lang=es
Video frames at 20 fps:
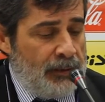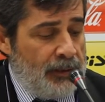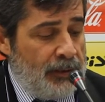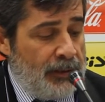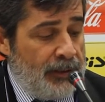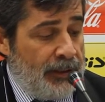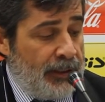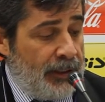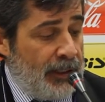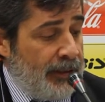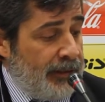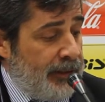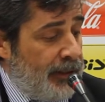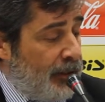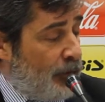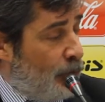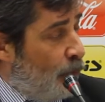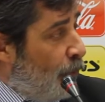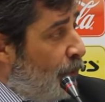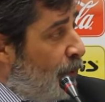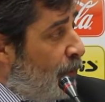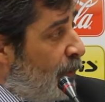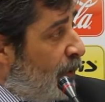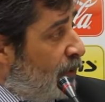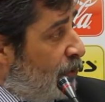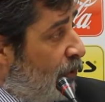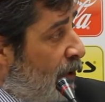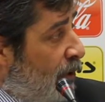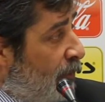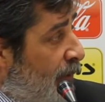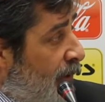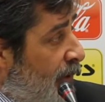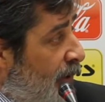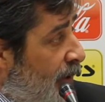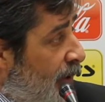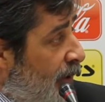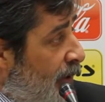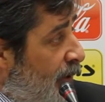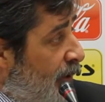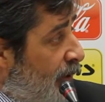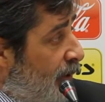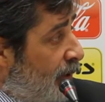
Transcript: y que ayer conocí personalmente,